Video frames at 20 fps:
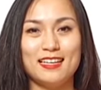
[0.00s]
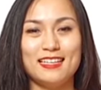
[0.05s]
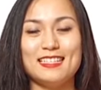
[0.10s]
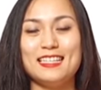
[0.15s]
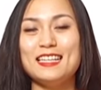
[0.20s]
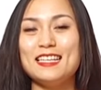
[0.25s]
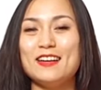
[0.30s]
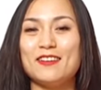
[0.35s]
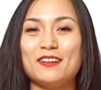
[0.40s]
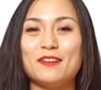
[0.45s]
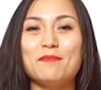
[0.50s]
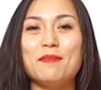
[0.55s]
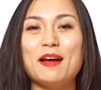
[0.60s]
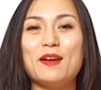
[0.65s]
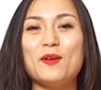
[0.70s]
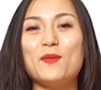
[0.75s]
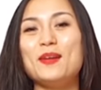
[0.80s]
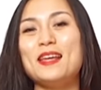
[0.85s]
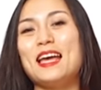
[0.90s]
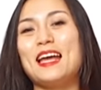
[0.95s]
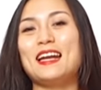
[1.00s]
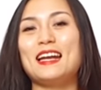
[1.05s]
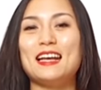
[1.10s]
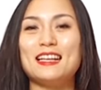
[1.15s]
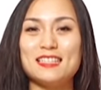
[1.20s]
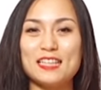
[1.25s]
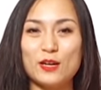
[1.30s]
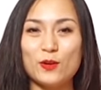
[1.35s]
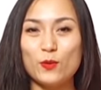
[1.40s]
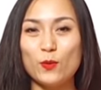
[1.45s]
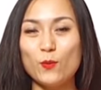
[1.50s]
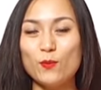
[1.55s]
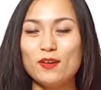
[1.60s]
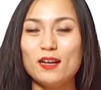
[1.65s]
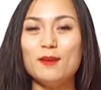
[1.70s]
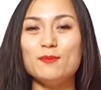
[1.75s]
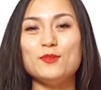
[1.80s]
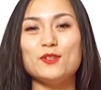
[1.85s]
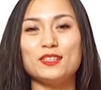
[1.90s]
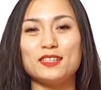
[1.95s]
Xin chào các bạn, hôm nay Anna sẽ cung
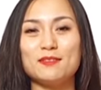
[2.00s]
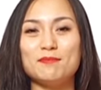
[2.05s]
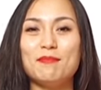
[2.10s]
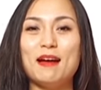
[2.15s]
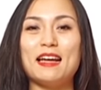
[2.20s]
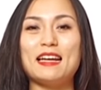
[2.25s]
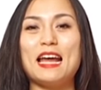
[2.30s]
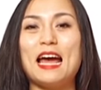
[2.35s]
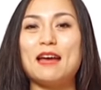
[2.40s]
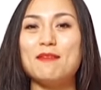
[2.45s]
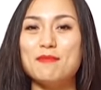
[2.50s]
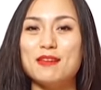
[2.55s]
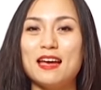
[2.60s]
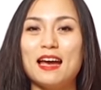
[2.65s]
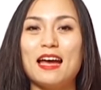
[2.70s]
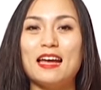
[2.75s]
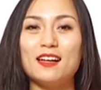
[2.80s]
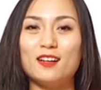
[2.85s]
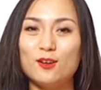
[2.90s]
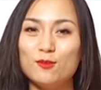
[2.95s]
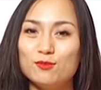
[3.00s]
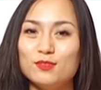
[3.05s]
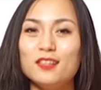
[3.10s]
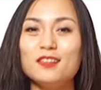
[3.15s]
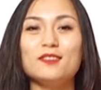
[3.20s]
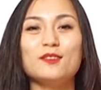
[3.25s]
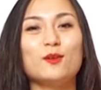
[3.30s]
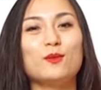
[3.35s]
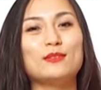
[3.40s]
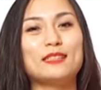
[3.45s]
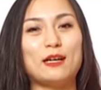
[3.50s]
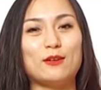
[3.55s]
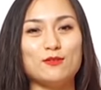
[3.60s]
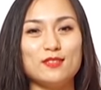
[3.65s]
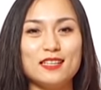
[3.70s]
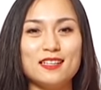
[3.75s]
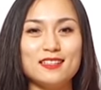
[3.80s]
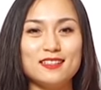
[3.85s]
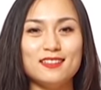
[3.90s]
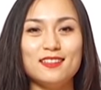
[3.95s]
cấp cho các bạn 22 công thức nấu cháo
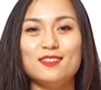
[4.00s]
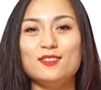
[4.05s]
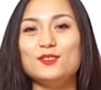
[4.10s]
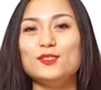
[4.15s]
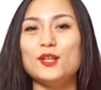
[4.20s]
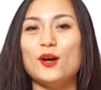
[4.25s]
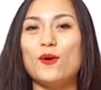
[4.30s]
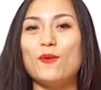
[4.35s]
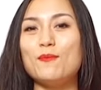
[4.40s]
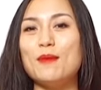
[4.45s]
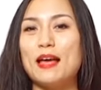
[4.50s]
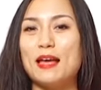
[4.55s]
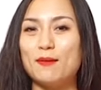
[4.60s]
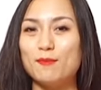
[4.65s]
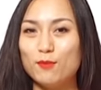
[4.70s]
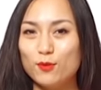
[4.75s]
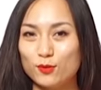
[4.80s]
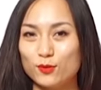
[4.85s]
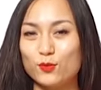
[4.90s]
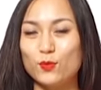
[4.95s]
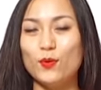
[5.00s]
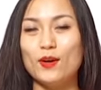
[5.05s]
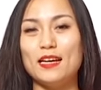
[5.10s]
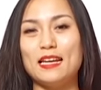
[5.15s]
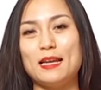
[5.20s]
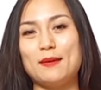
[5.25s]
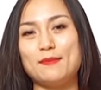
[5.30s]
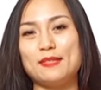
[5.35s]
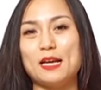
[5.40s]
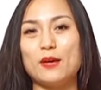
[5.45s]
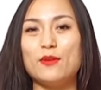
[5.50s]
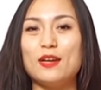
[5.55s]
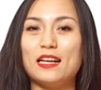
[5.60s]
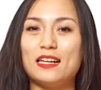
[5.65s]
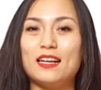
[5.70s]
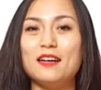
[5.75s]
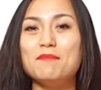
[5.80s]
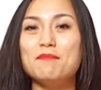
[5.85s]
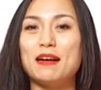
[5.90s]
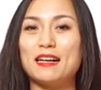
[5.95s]
dinh dưỡng cho bé 1 tuổi làm sao để
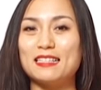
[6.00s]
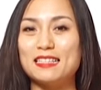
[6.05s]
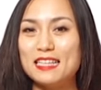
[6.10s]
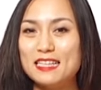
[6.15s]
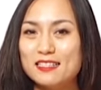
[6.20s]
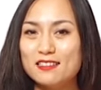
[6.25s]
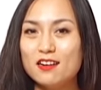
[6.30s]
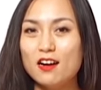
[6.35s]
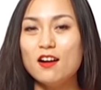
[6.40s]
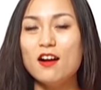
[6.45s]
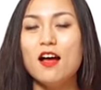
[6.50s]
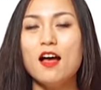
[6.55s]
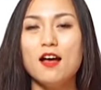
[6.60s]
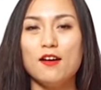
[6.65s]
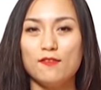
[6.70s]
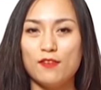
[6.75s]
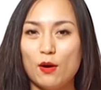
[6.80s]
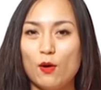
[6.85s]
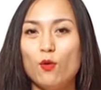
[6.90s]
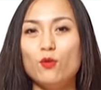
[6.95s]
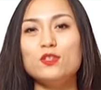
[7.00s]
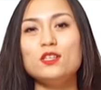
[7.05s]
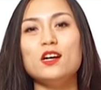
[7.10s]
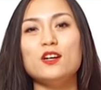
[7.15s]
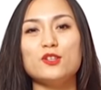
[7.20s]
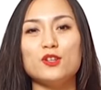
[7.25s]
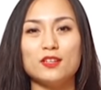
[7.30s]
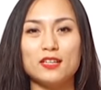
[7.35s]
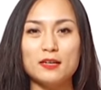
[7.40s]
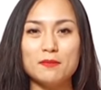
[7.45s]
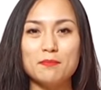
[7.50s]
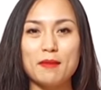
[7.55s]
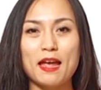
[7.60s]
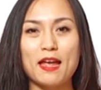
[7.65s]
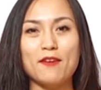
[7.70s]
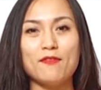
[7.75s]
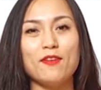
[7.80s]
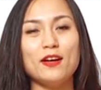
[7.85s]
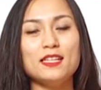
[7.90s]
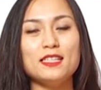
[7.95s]
cân bằng dinh dưỡng và hỗ trợ cho các
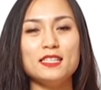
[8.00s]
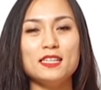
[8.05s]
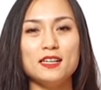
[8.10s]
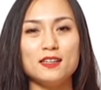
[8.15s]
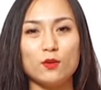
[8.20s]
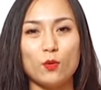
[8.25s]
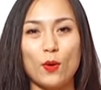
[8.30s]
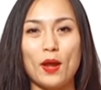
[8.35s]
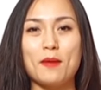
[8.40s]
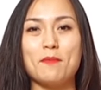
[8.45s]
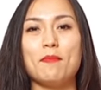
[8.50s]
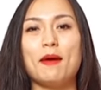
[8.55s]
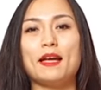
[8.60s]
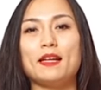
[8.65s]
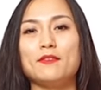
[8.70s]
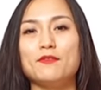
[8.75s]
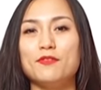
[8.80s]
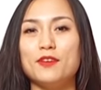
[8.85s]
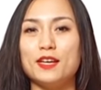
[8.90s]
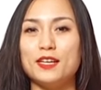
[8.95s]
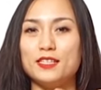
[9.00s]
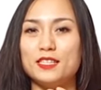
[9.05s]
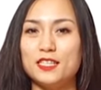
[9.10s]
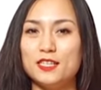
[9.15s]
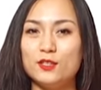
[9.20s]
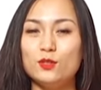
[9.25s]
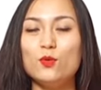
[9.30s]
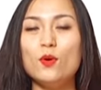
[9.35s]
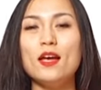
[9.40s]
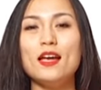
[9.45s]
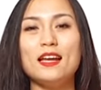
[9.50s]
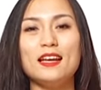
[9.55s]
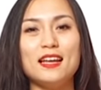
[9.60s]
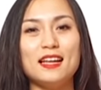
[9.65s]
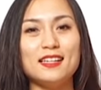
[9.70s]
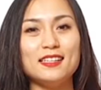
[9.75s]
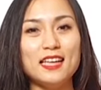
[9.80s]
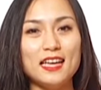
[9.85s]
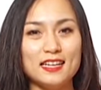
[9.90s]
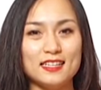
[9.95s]
bé phát triển khỏe mạnh về trí tuệ lẫn
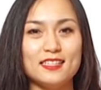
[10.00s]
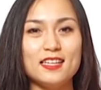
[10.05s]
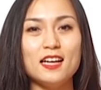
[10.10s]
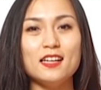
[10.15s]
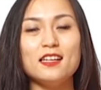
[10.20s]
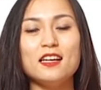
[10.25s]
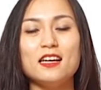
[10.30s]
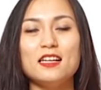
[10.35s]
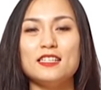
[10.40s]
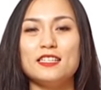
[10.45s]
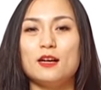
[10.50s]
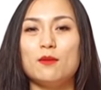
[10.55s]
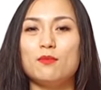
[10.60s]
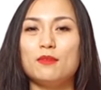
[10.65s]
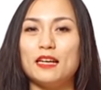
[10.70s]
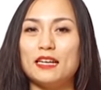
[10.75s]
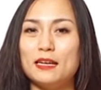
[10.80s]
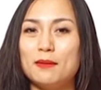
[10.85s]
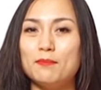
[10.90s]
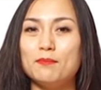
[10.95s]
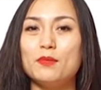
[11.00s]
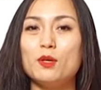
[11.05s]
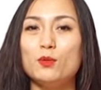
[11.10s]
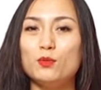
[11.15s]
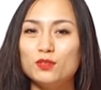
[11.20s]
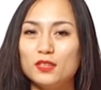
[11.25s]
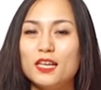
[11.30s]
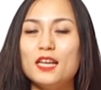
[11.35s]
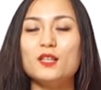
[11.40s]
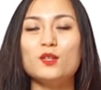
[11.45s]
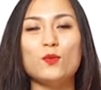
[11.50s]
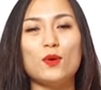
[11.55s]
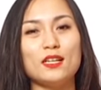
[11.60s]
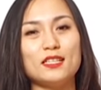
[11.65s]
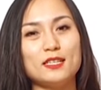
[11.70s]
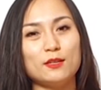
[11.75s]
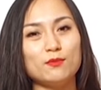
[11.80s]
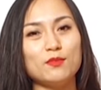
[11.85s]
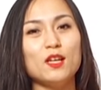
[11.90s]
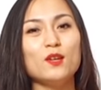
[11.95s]
thể chất trong cái năm đầu tiên quan
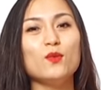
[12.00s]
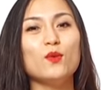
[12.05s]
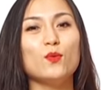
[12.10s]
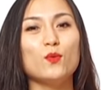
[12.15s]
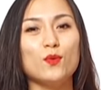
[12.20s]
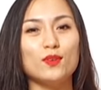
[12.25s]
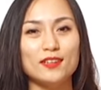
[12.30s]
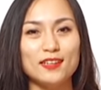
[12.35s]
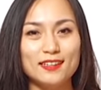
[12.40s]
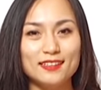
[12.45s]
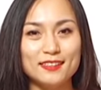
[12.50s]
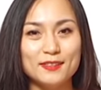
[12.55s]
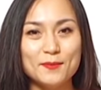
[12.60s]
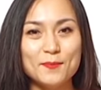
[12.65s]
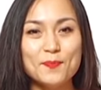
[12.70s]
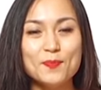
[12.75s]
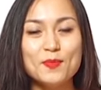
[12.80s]
trọng nhất của cuộc đời